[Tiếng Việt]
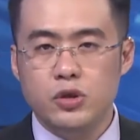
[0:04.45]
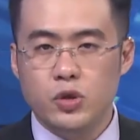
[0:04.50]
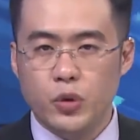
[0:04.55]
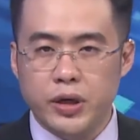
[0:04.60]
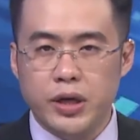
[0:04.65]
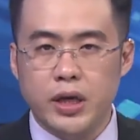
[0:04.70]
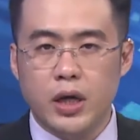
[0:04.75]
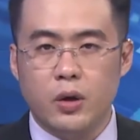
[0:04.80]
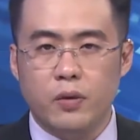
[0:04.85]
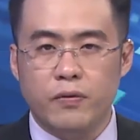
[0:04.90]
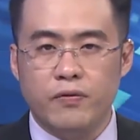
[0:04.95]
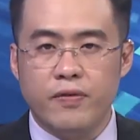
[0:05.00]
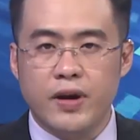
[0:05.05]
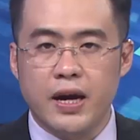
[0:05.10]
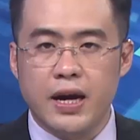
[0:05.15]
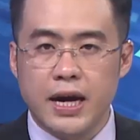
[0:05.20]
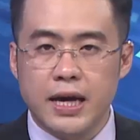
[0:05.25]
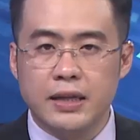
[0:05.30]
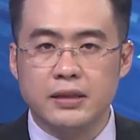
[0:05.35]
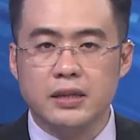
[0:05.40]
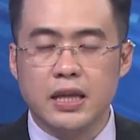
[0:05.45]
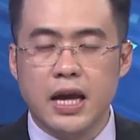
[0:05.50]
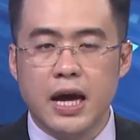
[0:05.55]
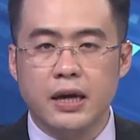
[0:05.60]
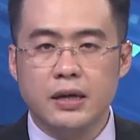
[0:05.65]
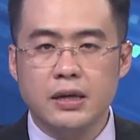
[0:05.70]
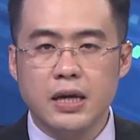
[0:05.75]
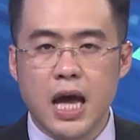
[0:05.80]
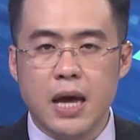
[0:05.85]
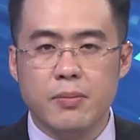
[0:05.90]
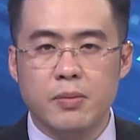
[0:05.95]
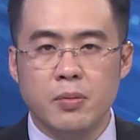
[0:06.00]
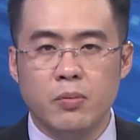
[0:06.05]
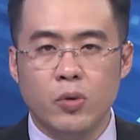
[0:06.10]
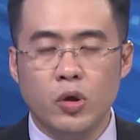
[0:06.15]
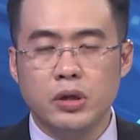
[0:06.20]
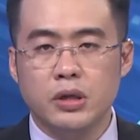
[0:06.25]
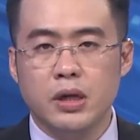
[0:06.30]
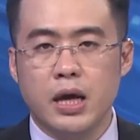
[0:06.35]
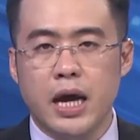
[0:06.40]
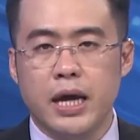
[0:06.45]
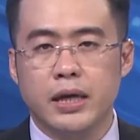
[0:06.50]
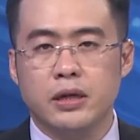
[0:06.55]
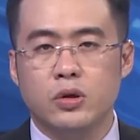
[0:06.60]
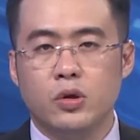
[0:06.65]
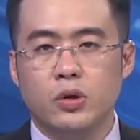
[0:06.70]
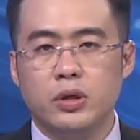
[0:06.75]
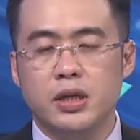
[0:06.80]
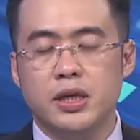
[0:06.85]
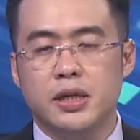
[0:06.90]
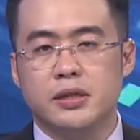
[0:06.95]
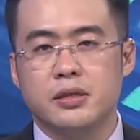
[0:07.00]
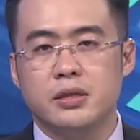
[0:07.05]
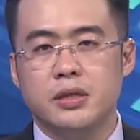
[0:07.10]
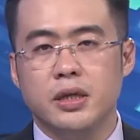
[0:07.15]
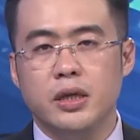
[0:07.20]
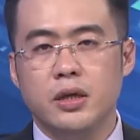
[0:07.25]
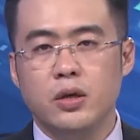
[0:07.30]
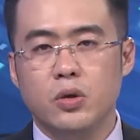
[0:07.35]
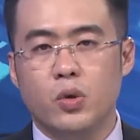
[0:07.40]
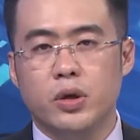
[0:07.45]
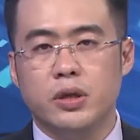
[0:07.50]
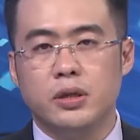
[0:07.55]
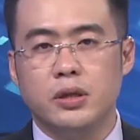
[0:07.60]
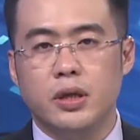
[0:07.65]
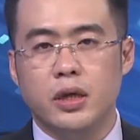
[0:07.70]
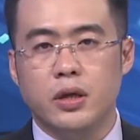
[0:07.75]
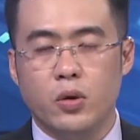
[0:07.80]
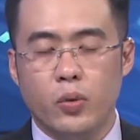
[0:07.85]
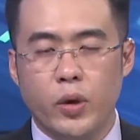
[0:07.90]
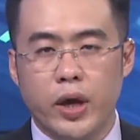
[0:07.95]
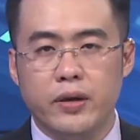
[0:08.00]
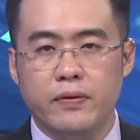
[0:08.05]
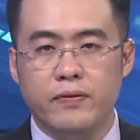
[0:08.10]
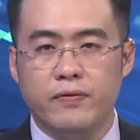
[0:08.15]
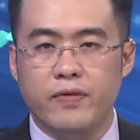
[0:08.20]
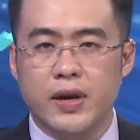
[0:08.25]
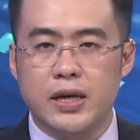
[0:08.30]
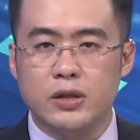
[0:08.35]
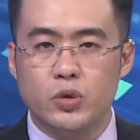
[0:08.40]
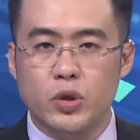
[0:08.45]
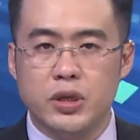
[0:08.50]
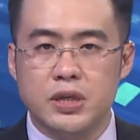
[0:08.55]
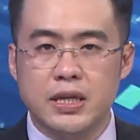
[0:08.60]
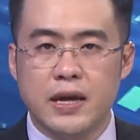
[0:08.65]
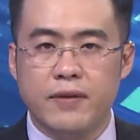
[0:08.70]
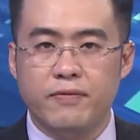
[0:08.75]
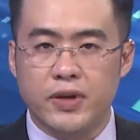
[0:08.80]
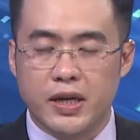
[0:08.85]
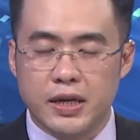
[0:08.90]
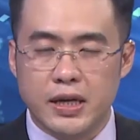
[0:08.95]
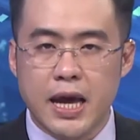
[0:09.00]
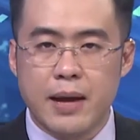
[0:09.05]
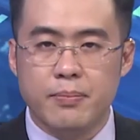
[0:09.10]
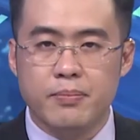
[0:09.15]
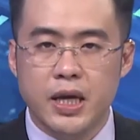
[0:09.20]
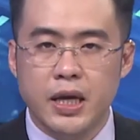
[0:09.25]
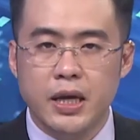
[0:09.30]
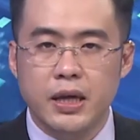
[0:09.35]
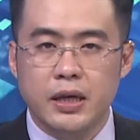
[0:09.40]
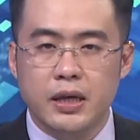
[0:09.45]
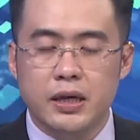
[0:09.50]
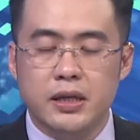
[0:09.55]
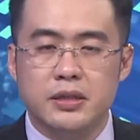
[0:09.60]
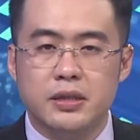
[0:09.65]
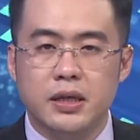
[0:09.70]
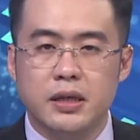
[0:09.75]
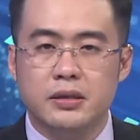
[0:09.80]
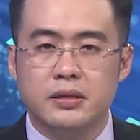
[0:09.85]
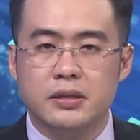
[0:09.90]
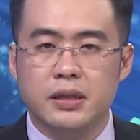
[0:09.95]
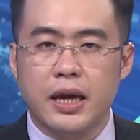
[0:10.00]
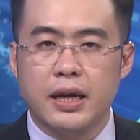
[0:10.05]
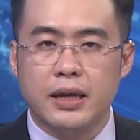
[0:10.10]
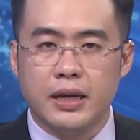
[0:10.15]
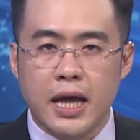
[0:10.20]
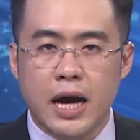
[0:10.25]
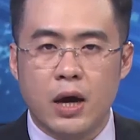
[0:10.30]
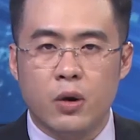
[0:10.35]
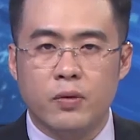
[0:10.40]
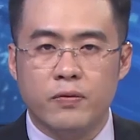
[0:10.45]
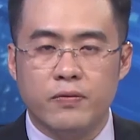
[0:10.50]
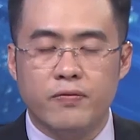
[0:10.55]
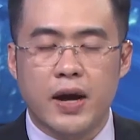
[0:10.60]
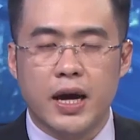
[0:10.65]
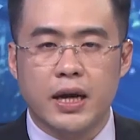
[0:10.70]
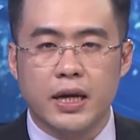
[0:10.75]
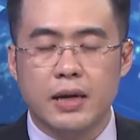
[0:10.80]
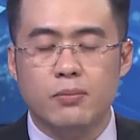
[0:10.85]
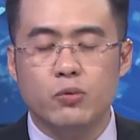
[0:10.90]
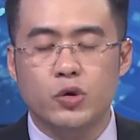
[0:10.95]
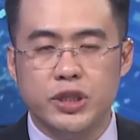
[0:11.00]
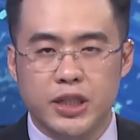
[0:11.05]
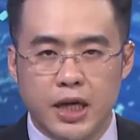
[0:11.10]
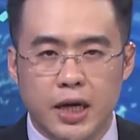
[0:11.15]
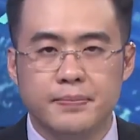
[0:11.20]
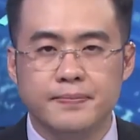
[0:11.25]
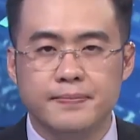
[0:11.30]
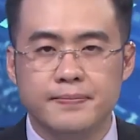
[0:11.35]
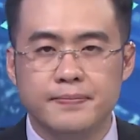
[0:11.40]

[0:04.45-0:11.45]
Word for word: truy điệu và an táng 21 hải cốt liệt sĩ quân tình nguyện và chuyên gia Việt Nam hy sinh tại Lào và Campuchia.